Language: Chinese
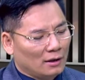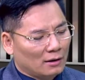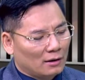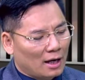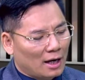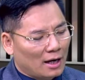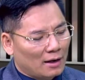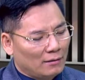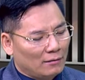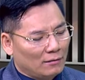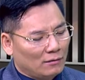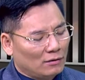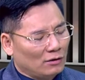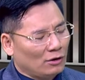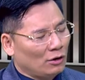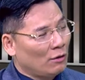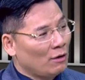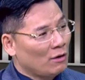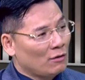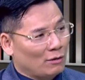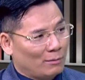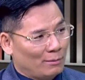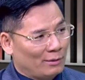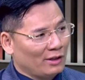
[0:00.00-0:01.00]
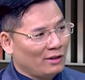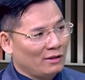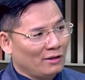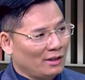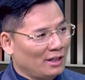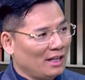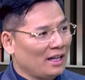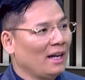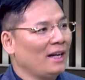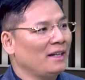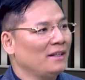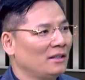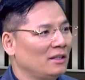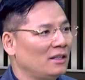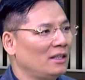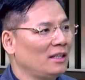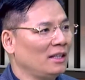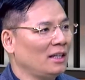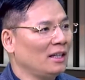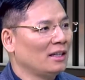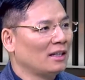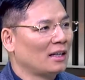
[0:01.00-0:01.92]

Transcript: 当然，因为我们时间很急，